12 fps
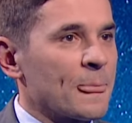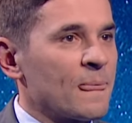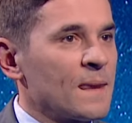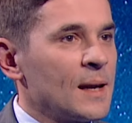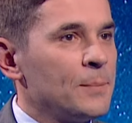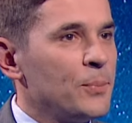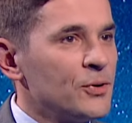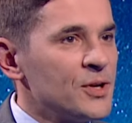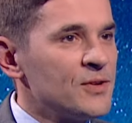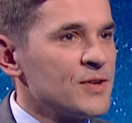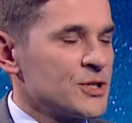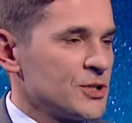Yy,
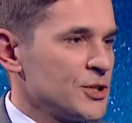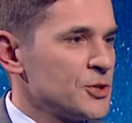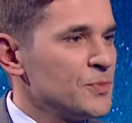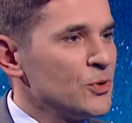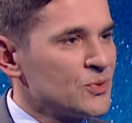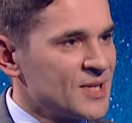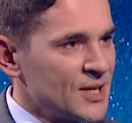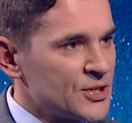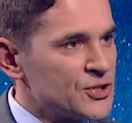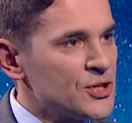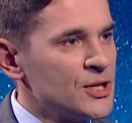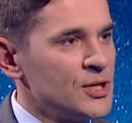ponieważ jesteśmy
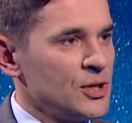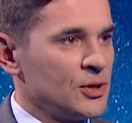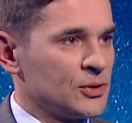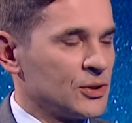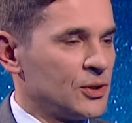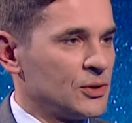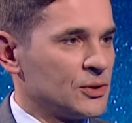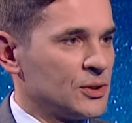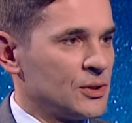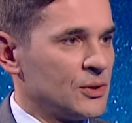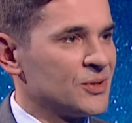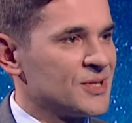uzależnieni od, od,
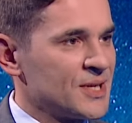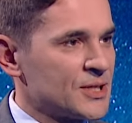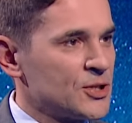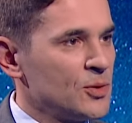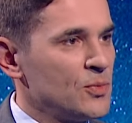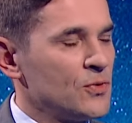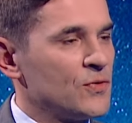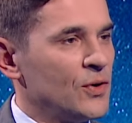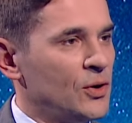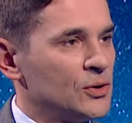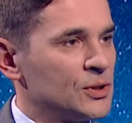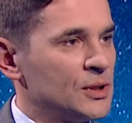od zasobów,
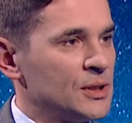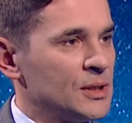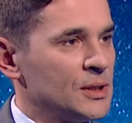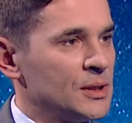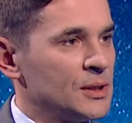od, e, e, e,